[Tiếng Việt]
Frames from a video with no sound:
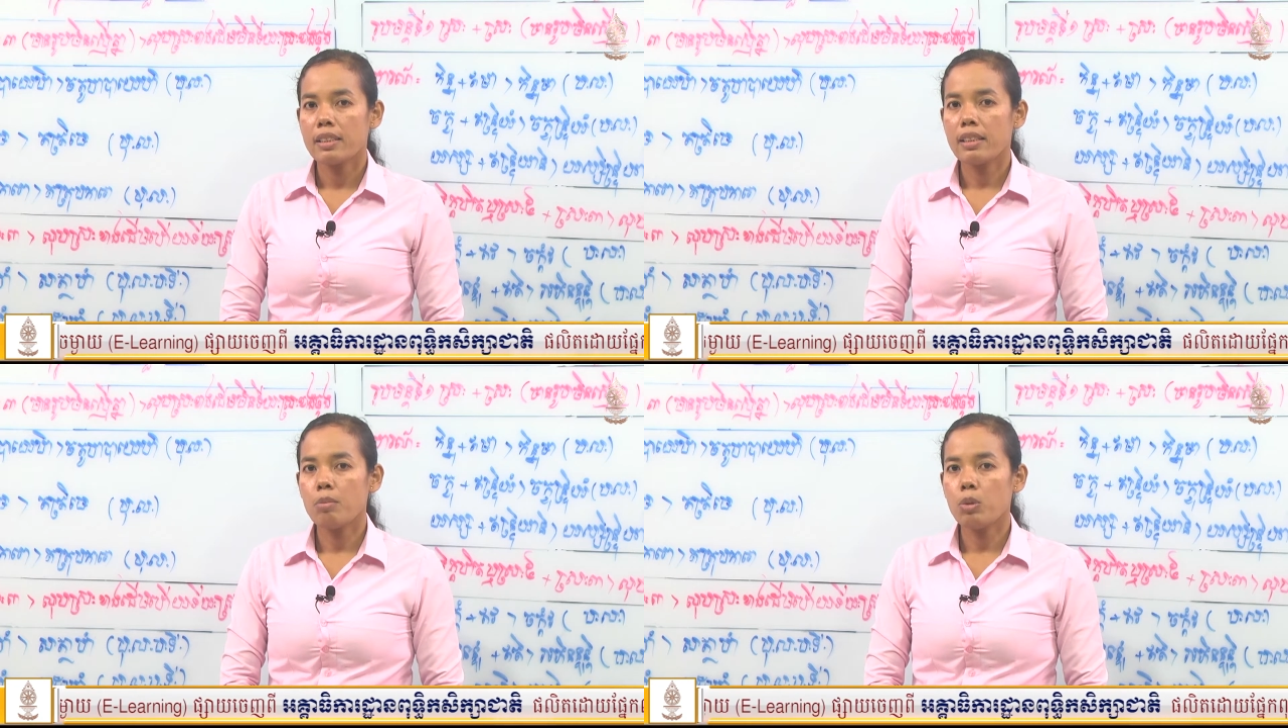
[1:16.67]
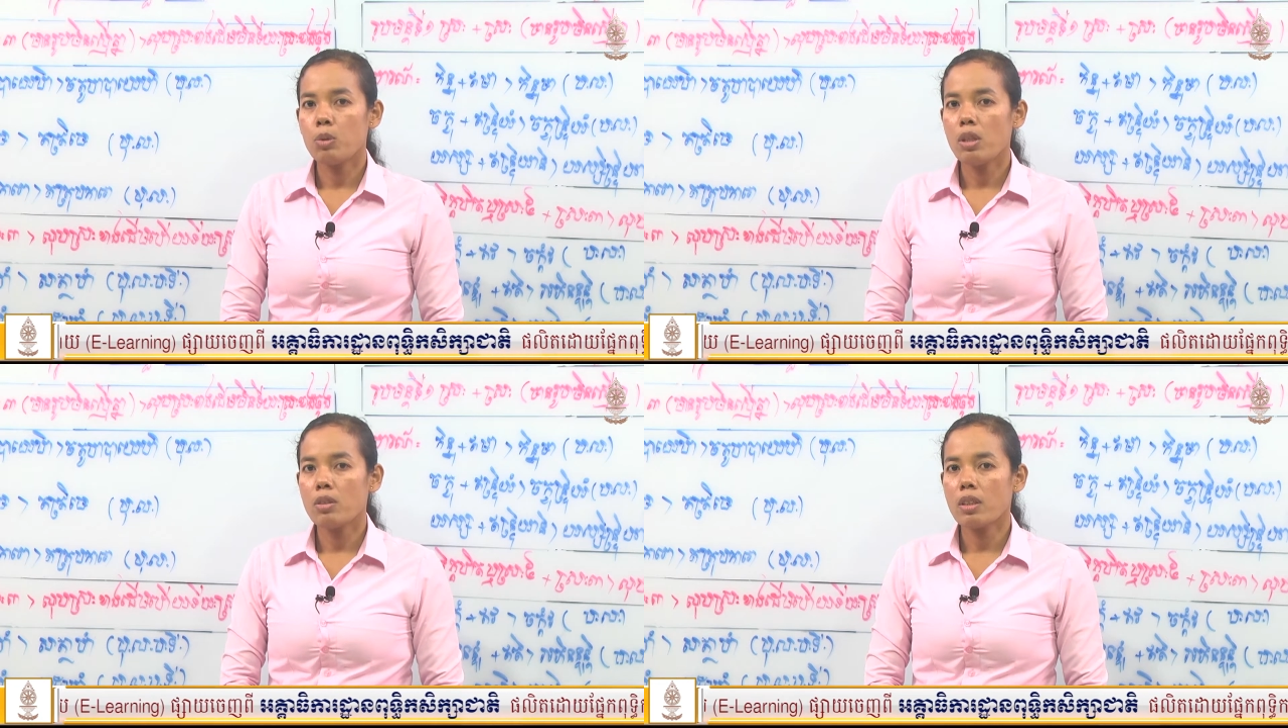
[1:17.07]
tì
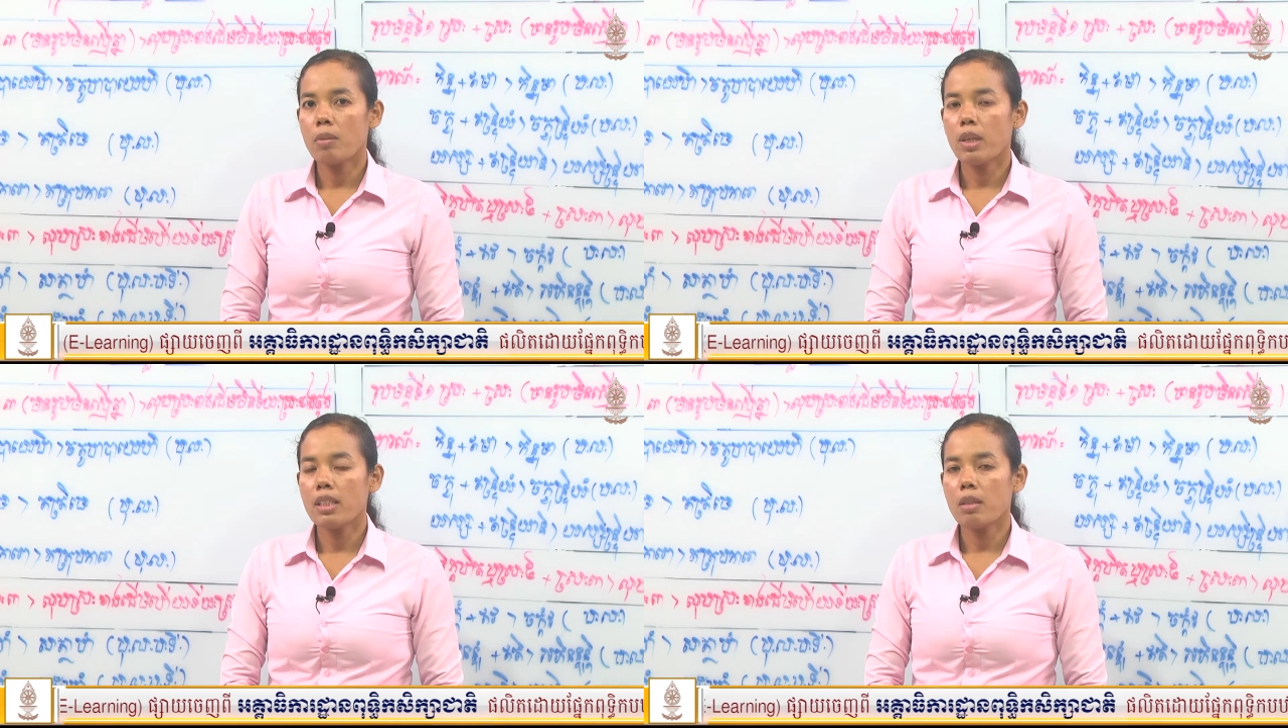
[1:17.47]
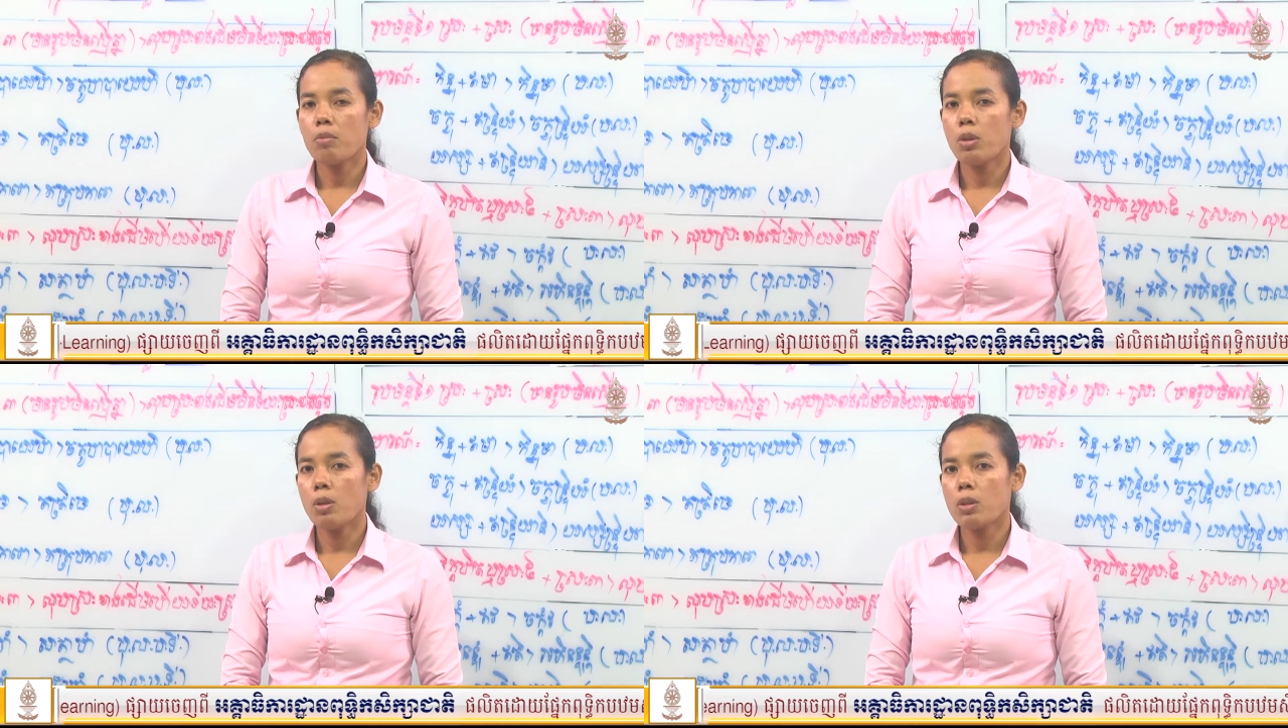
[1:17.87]
muối lột tha mấy tì
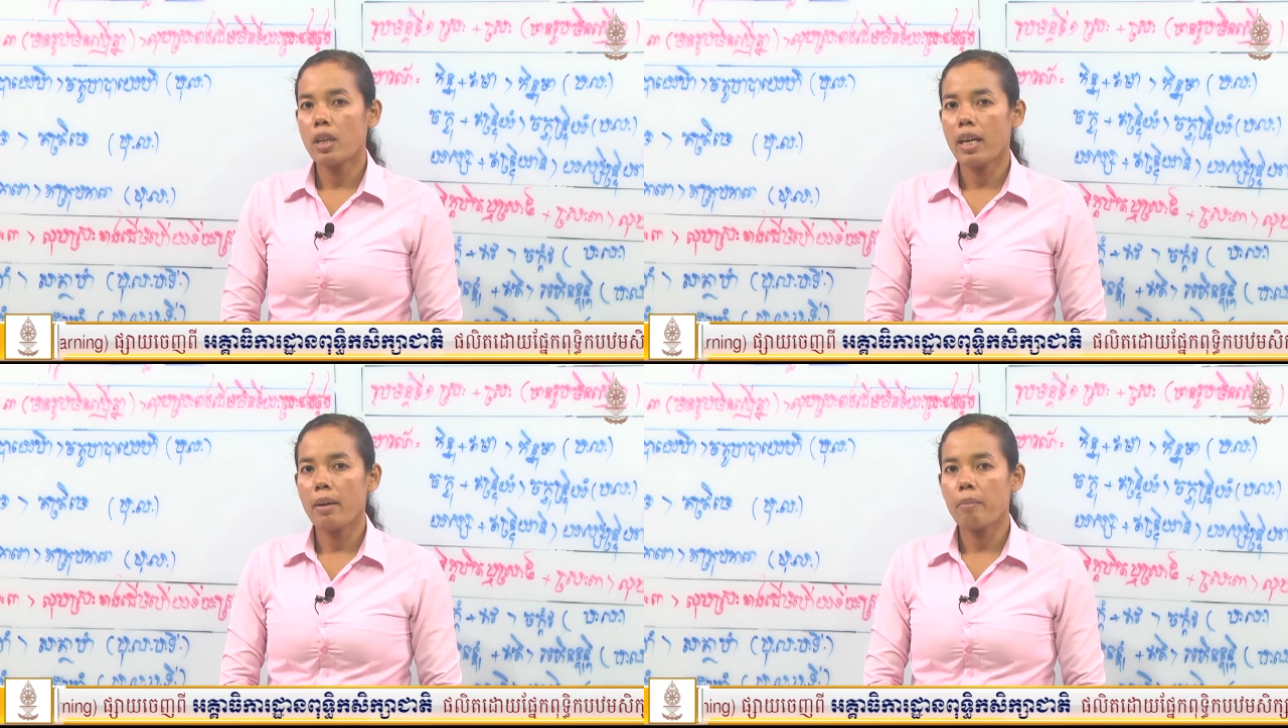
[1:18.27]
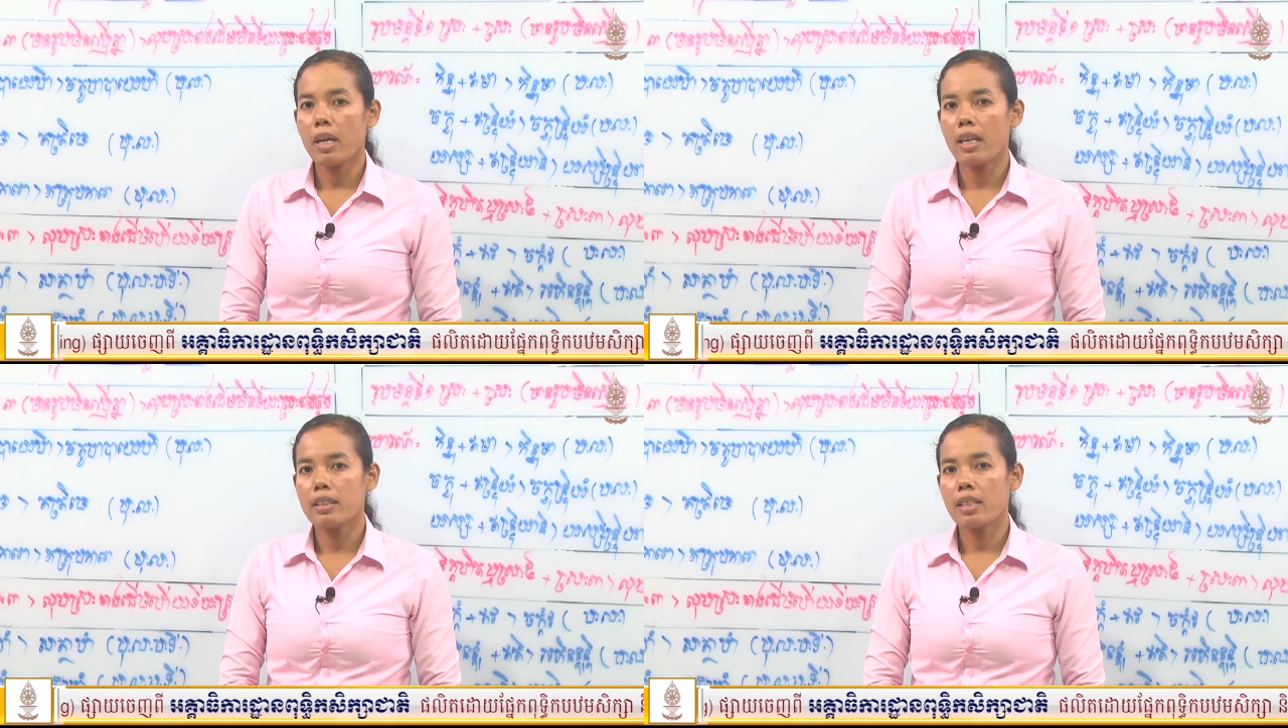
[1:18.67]
muối lột tha
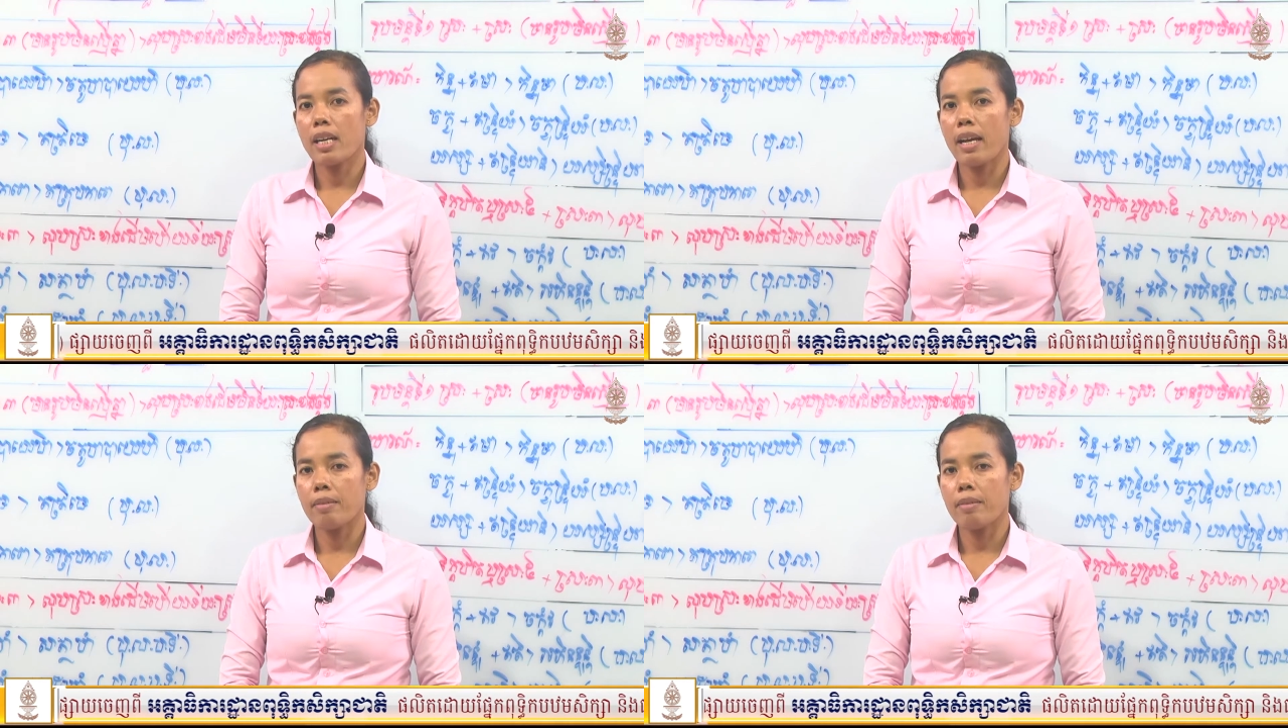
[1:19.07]
bà sạ